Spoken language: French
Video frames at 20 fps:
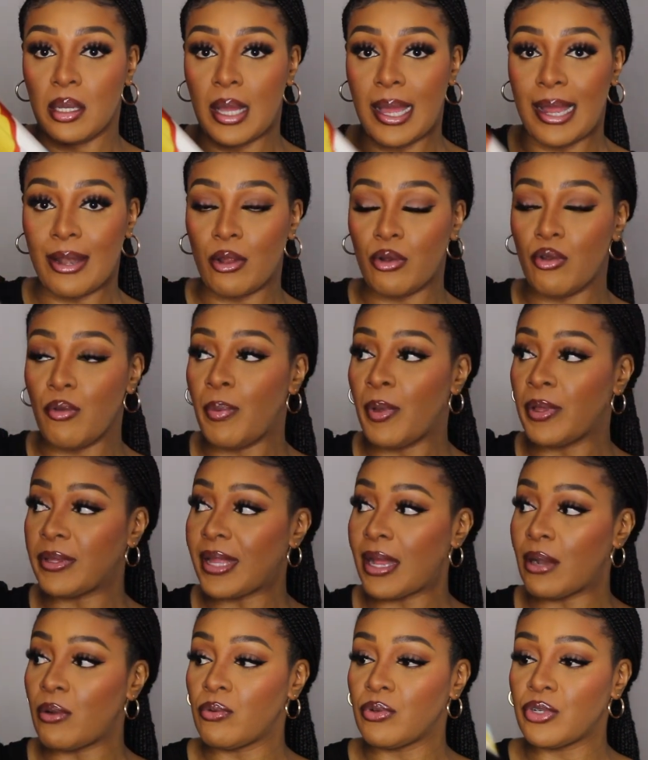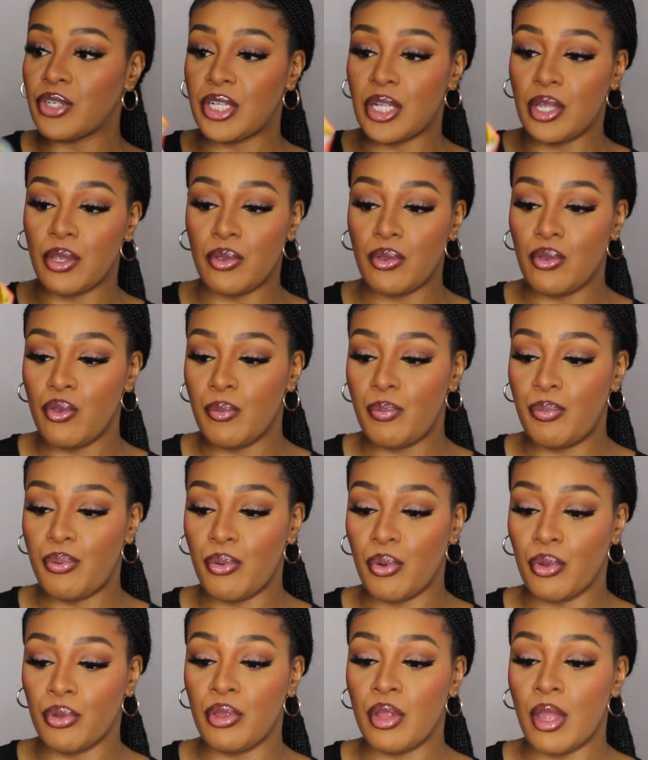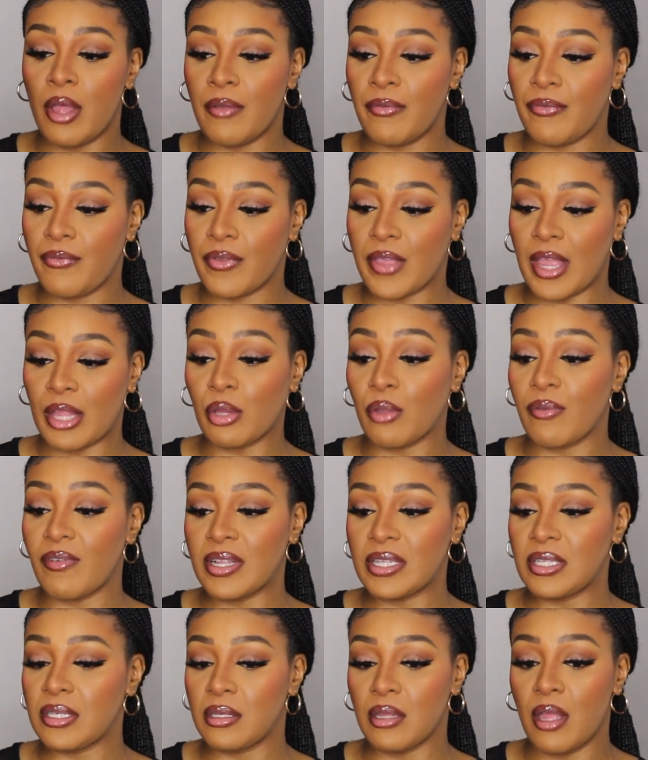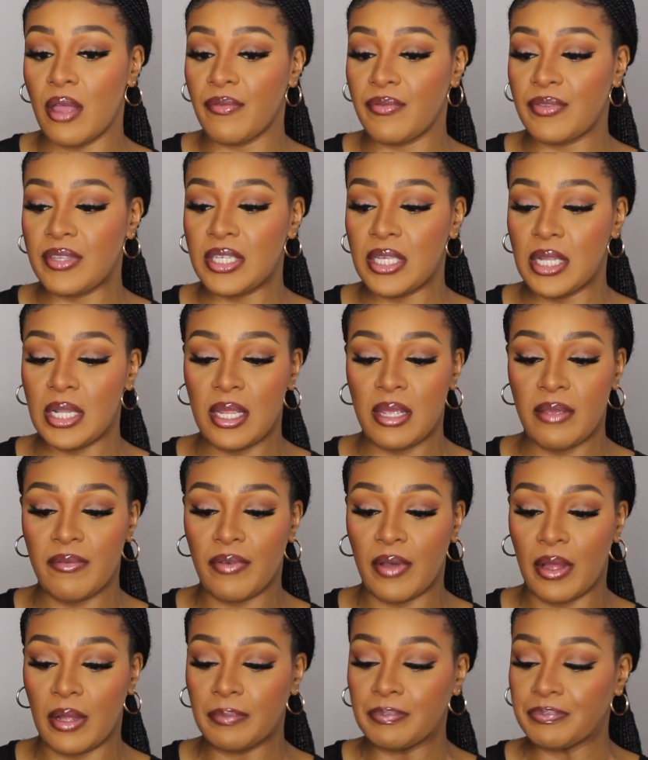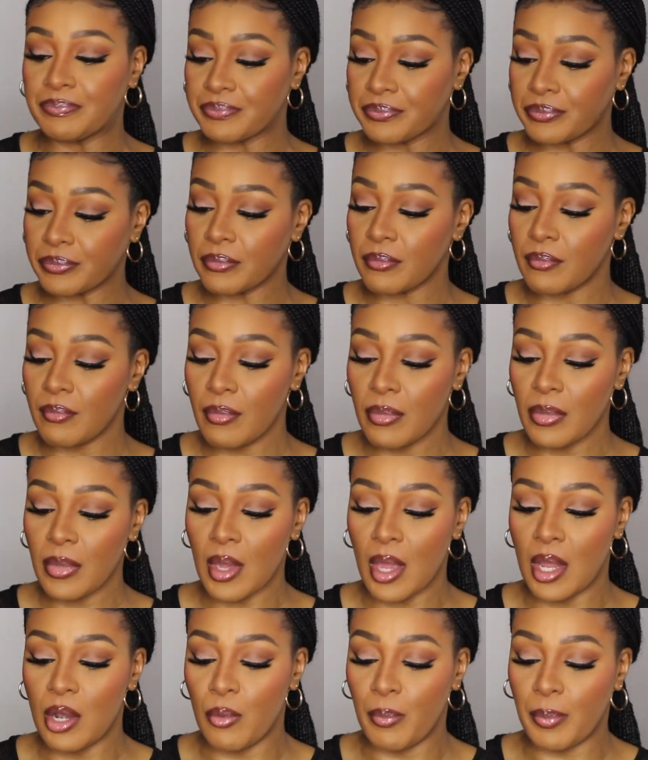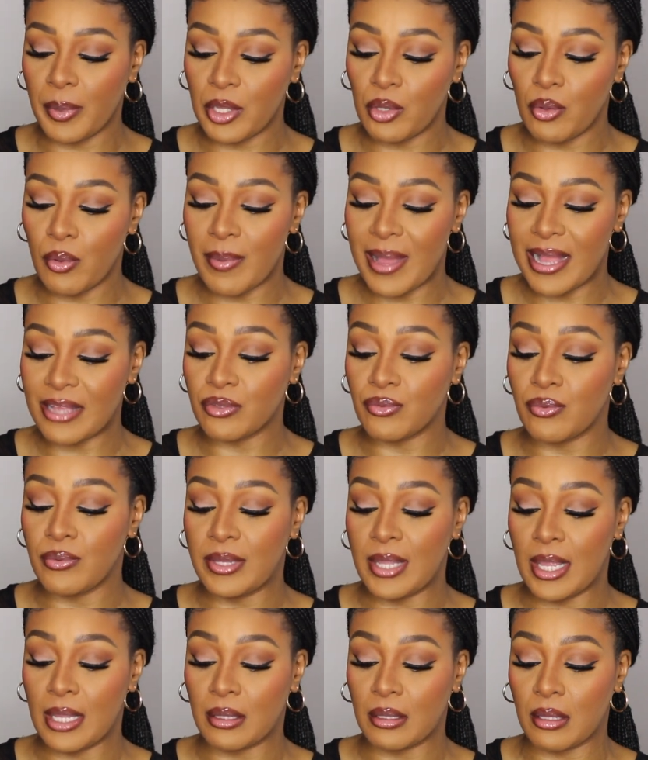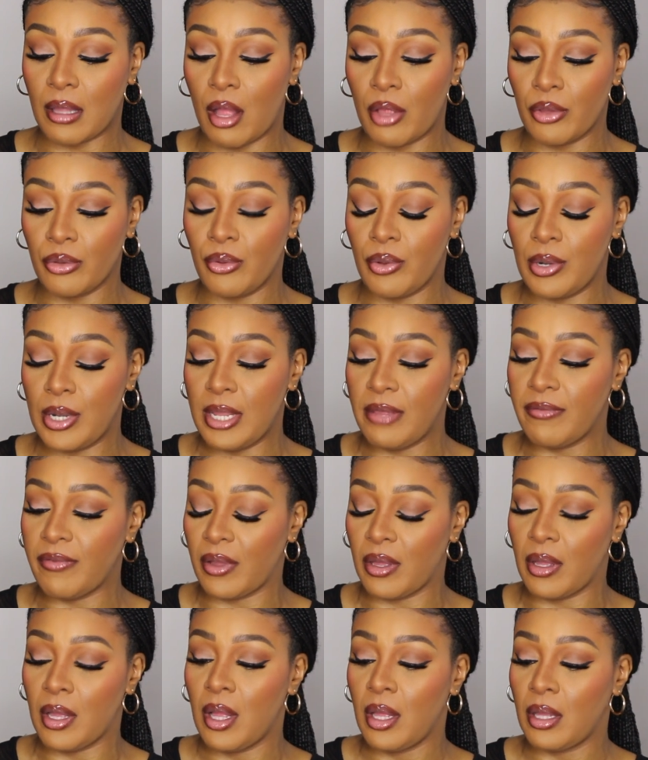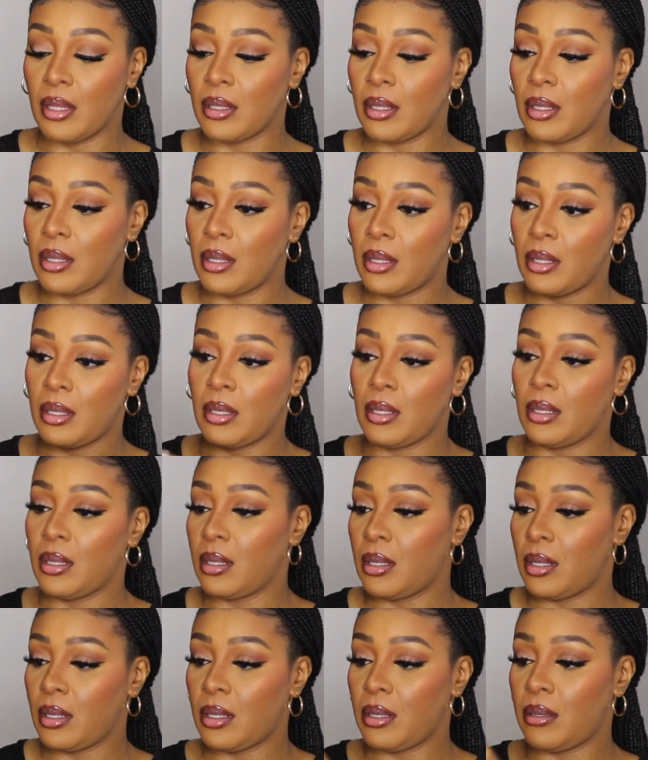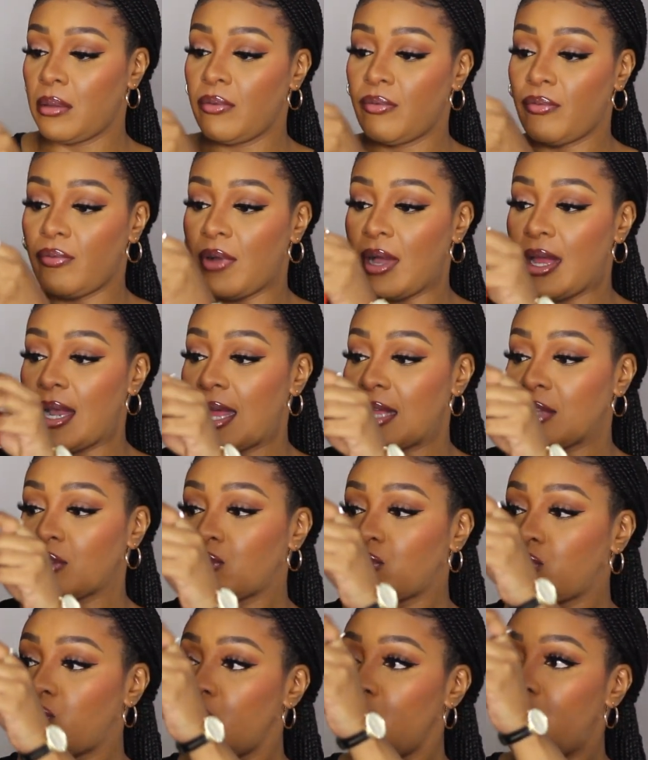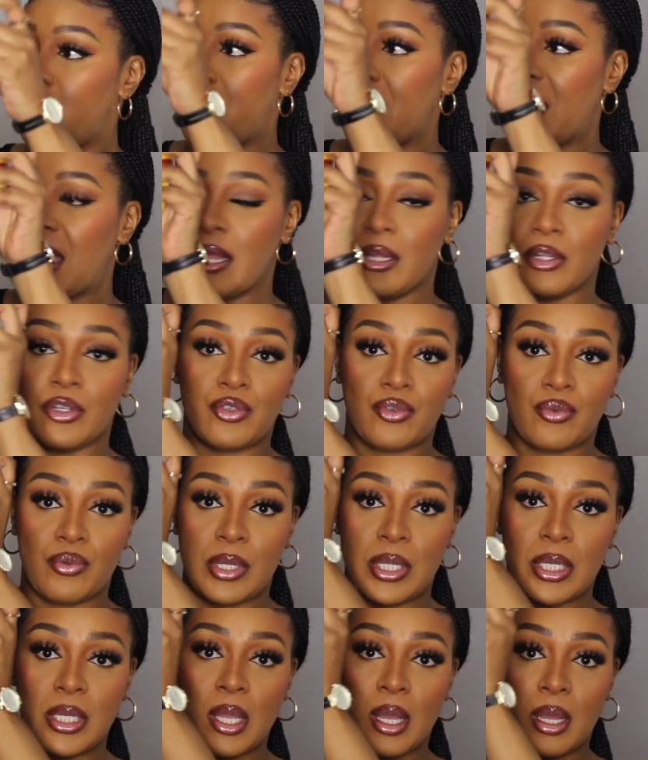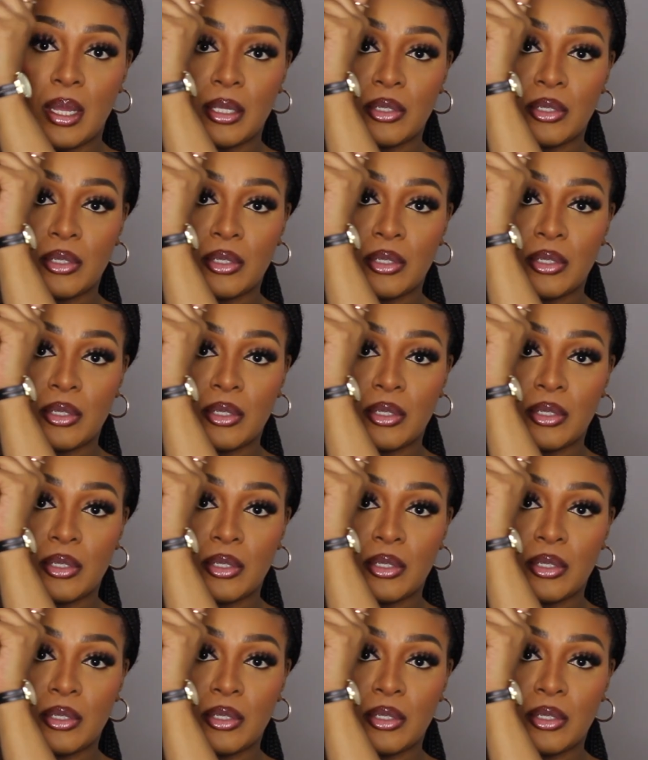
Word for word: Alors le pantalon, je l'ai eu pour 9,99, 10 livres. Et le prix de base coûtait 32 livres. Voilà, super joli,